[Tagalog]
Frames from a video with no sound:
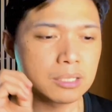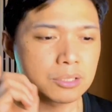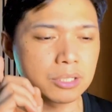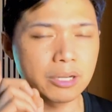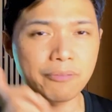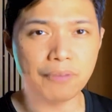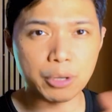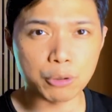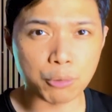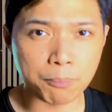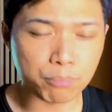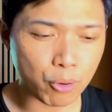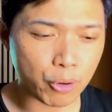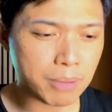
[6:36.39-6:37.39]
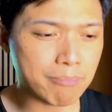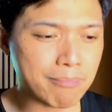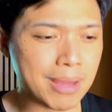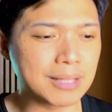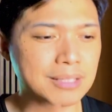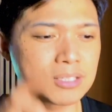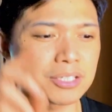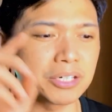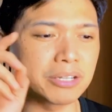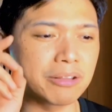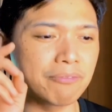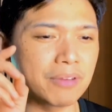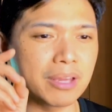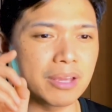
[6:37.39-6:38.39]
Certificate of employment,
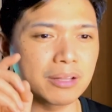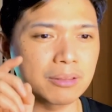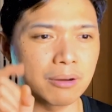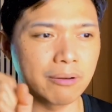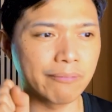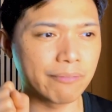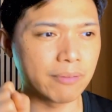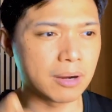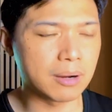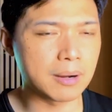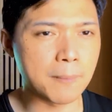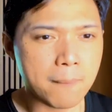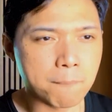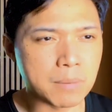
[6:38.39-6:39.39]
certificate of uh,